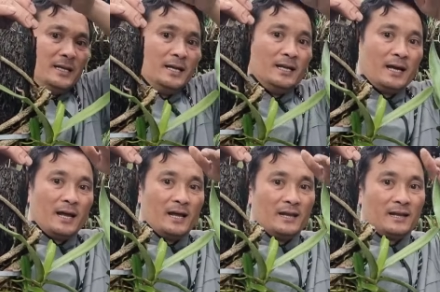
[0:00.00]
nhìn
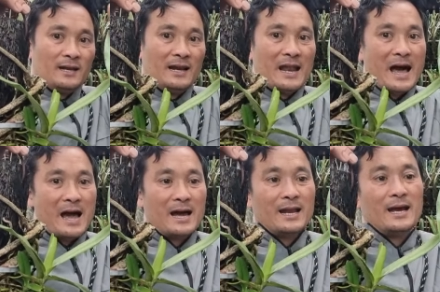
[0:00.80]
nè
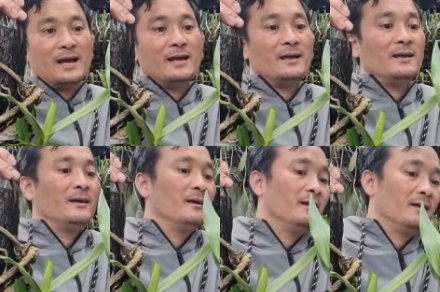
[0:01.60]
lá nè
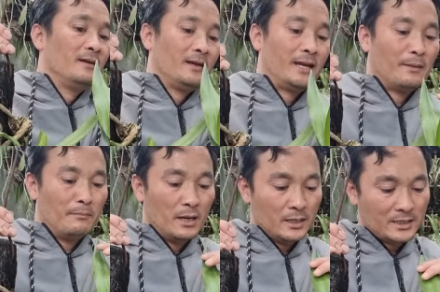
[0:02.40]

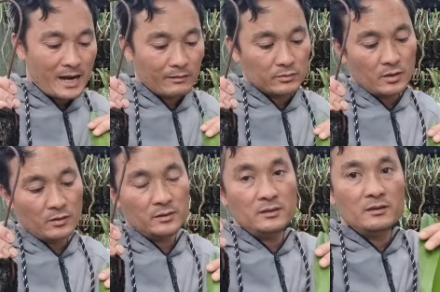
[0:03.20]
Em mới trồng
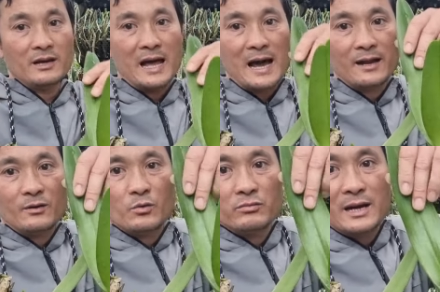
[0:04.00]
thôi, như lá
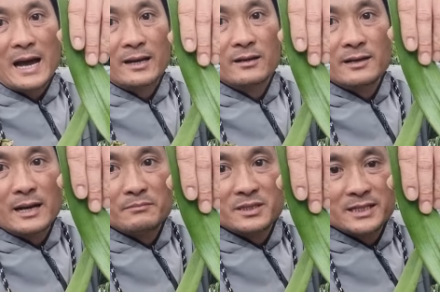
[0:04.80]
nó cũng đạt được
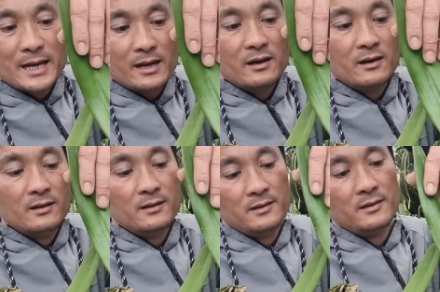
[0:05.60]
5 sen rồi.
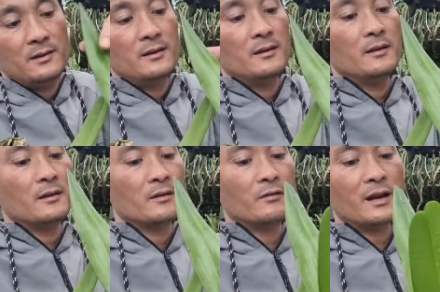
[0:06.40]
Nó